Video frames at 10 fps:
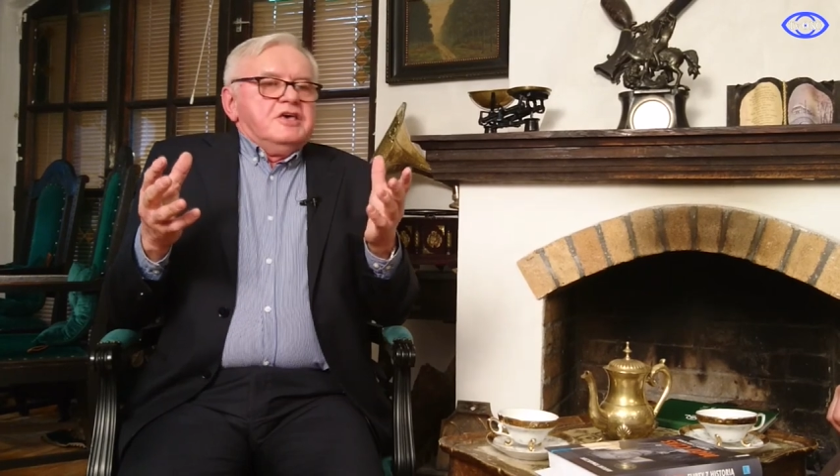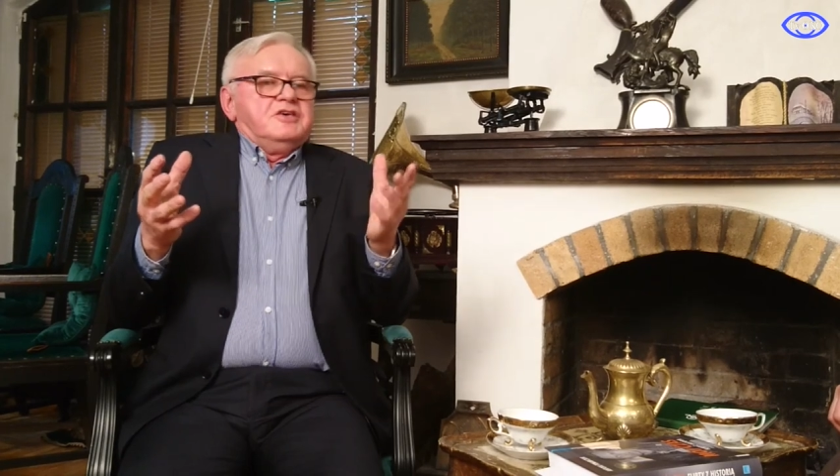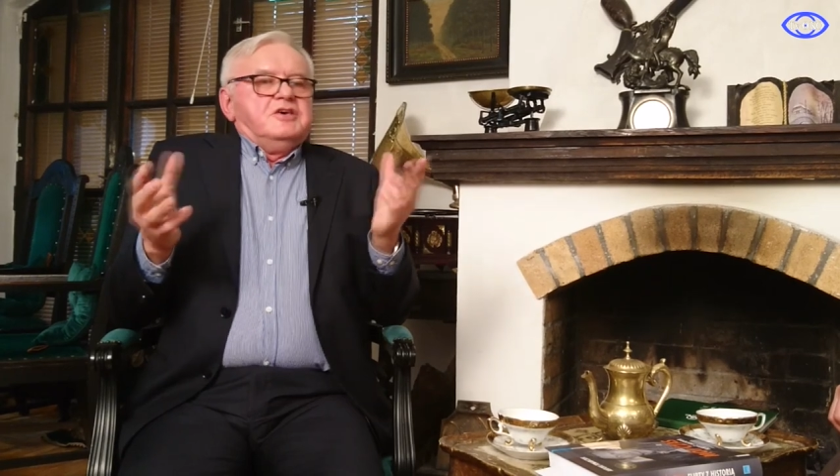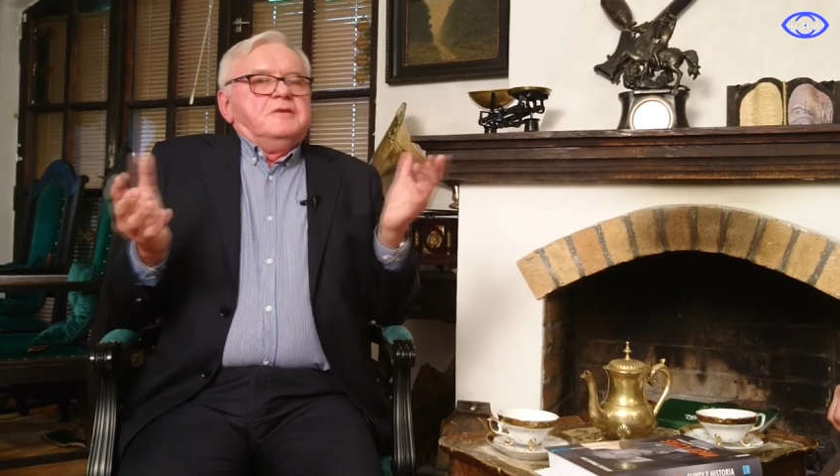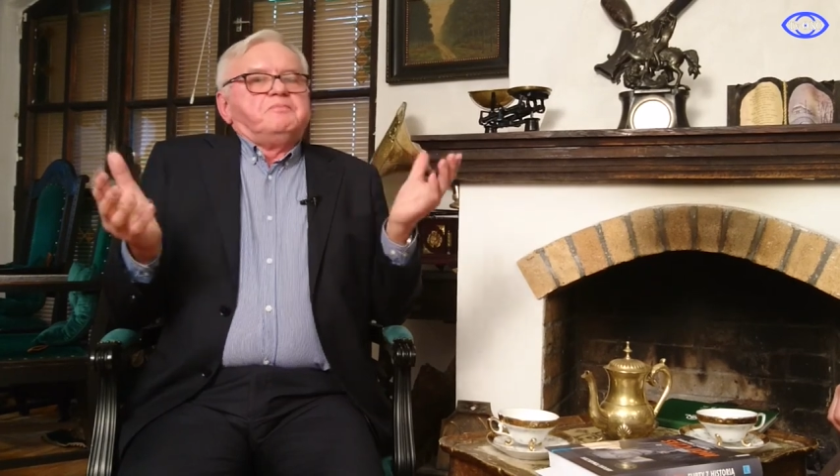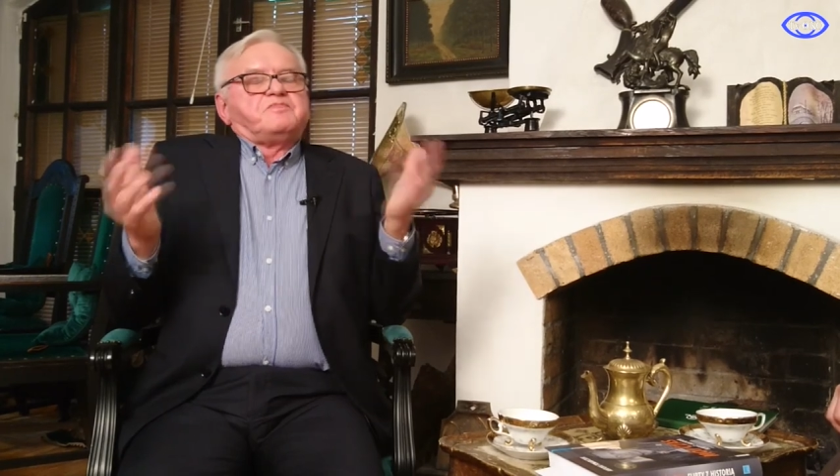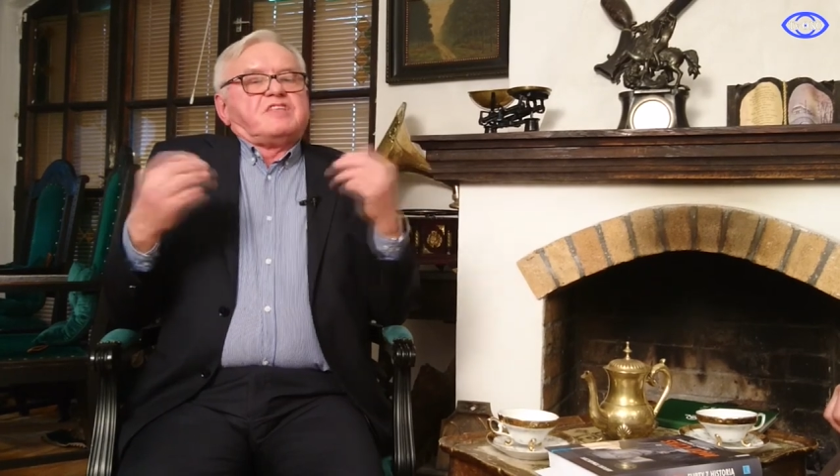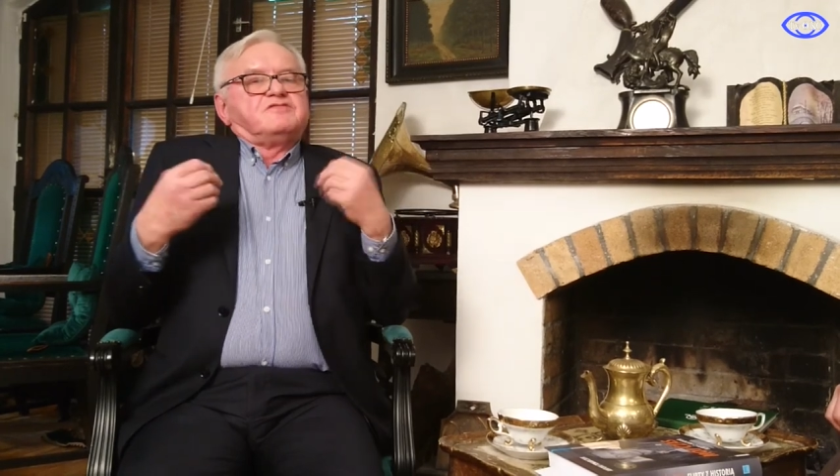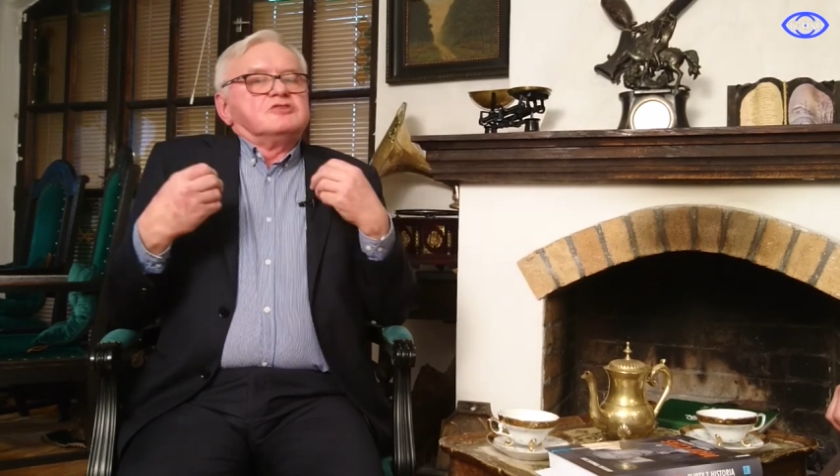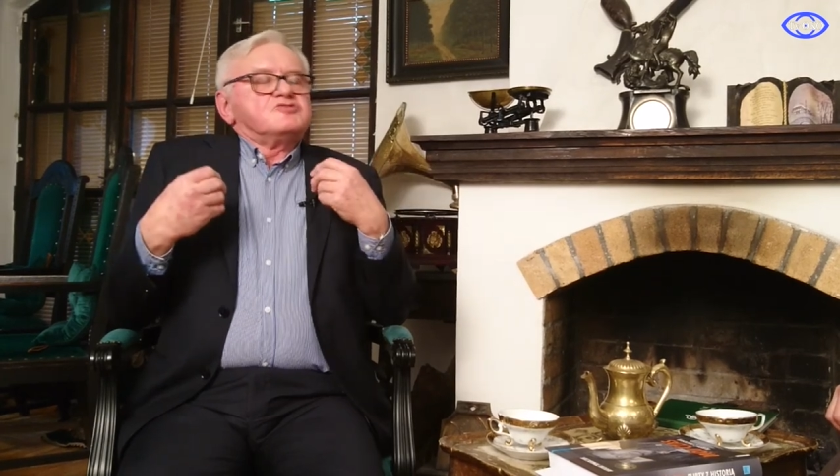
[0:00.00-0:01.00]
I
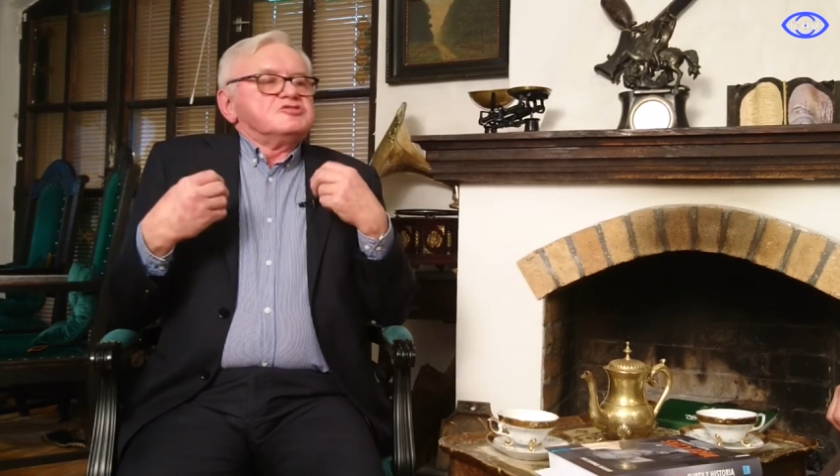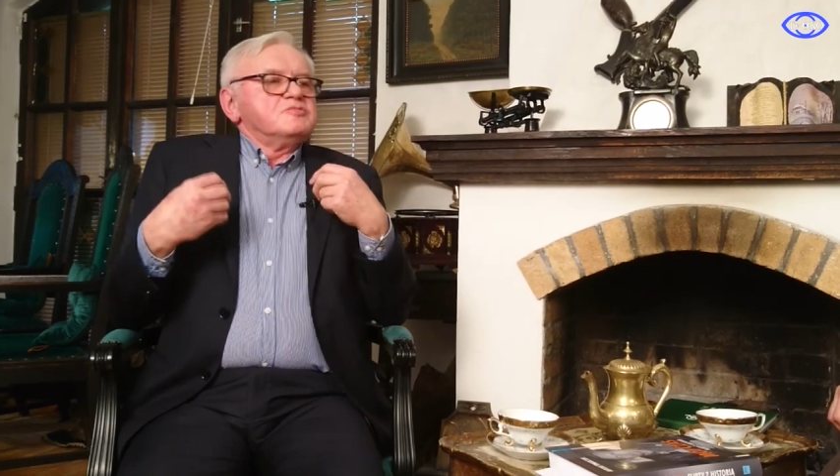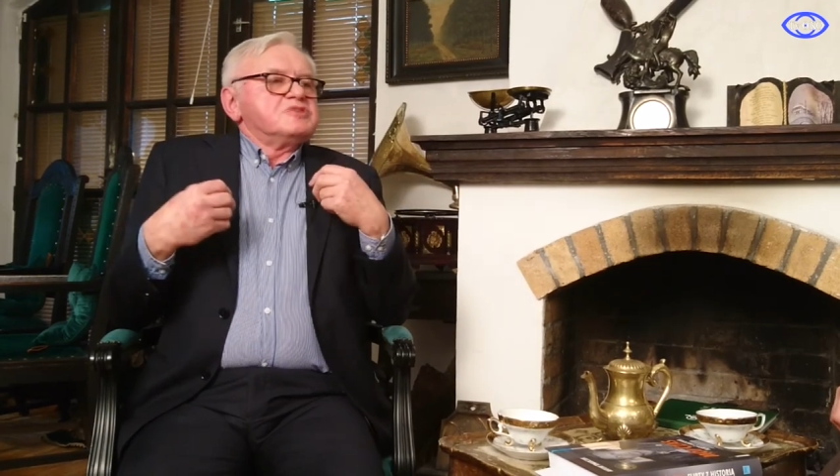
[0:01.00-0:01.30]
w związku z tym,